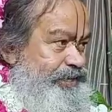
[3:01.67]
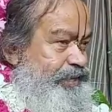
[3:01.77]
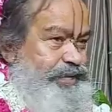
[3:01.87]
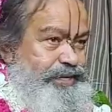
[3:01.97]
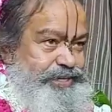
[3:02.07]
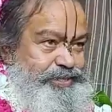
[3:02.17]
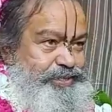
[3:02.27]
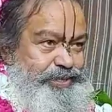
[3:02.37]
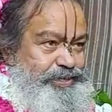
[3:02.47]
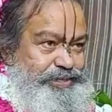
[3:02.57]
राधा
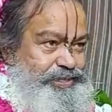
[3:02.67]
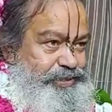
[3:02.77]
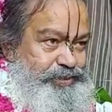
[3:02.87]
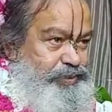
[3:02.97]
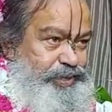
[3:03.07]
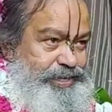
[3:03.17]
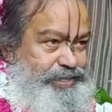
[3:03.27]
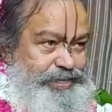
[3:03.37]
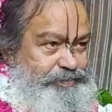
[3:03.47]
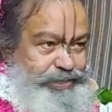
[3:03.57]
कृष्ण जुगल
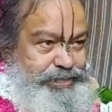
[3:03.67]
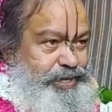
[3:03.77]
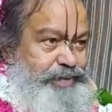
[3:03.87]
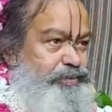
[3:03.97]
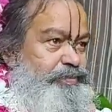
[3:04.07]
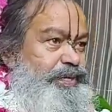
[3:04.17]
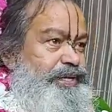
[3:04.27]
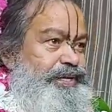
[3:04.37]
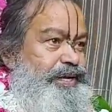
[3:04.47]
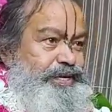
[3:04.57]
के विचरण भूमि
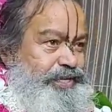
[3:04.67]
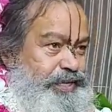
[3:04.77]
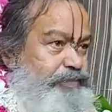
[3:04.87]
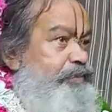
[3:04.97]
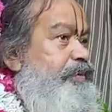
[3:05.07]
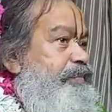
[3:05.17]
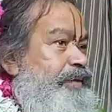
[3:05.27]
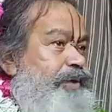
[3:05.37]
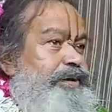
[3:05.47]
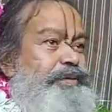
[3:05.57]
ये भूमि
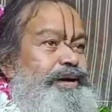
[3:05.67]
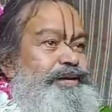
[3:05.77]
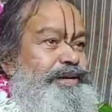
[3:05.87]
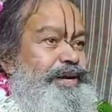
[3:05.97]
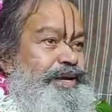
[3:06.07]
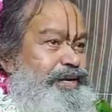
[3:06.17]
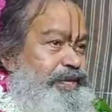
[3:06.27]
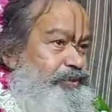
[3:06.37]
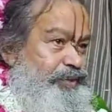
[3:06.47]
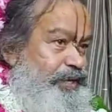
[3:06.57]
में भगवान
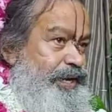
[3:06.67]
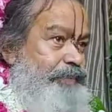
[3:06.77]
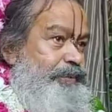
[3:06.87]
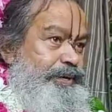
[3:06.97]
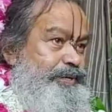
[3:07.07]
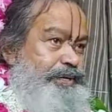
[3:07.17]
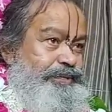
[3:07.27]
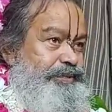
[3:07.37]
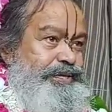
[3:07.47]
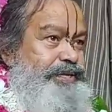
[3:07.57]
नित्य लीला प्रकट
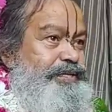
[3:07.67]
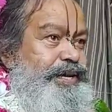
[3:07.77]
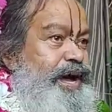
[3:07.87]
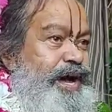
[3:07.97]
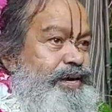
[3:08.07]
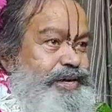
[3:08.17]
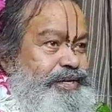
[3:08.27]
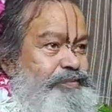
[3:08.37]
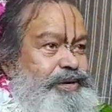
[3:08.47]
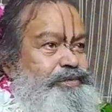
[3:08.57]
करते हैं यहाँ आकर
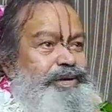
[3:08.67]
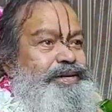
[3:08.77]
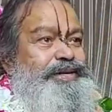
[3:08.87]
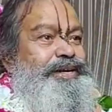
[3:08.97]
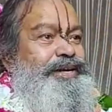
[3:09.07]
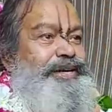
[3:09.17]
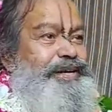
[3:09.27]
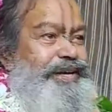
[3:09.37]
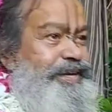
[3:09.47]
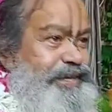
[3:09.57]
के भगवान
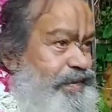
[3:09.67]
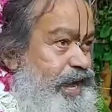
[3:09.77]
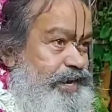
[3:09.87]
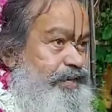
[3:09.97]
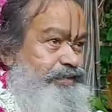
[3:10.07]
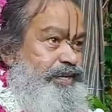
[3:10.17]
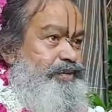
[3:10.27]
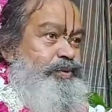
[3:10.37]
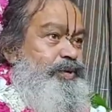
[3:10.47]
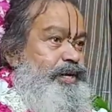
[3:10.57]
लीला करते हैं
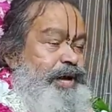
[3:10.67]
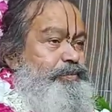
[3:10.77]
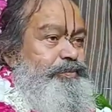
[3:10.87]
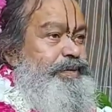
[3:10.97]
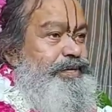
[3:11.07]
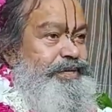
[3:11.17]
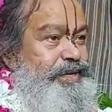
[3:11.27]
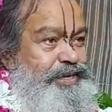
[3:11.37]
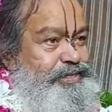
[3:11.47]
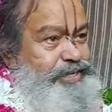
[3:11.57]
वो लीला भूमि
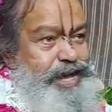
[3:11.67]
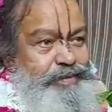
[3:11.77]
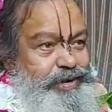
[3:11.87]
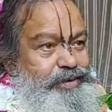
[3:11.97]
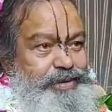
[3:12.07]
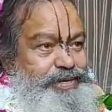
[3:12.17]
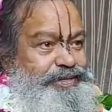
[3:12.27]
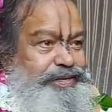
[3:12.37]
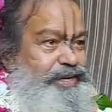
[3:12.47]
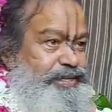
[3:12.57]
जहाँ भगवान
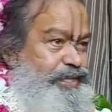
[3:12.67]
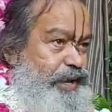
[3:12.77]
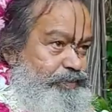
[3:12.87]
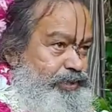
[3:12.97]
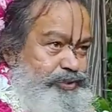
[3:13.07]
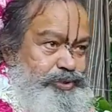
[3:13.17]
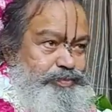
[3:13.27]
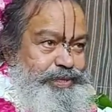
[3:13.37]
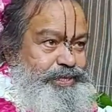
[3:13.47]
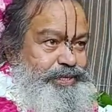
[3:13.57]
दापर युग
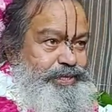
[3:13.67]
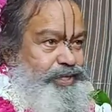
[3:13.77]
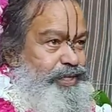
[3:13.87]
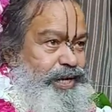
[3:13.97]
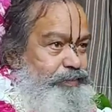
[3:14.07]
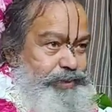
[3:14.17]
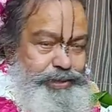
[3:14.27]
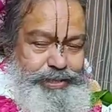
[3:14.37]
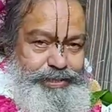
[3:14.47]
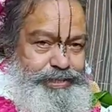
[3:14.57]
में कृष्ण लीला
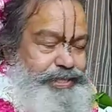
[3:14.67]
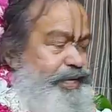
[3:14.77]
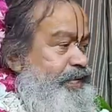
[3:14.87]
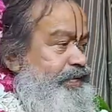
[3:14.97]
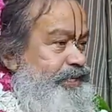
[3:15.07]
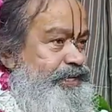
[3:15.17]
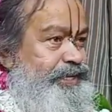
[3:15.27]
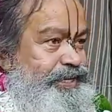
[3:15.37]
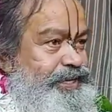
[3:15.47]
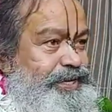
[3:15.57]
प्रकटन किए हैं
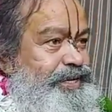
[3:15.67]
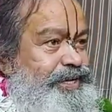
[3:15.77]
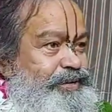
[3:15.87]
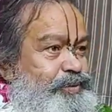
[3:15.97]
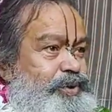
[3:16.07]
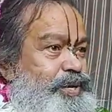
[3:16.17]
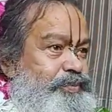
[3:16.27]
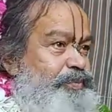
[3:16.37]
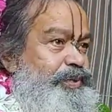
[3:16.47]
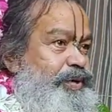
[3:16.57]
वही
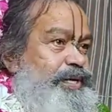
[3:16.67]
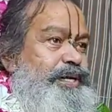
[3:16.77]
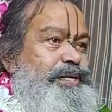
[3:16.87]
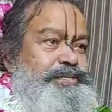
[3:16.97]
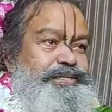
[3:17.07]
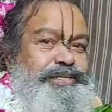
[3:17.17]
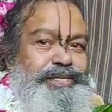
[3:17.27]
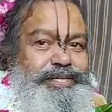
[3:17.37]
भूमि वही राज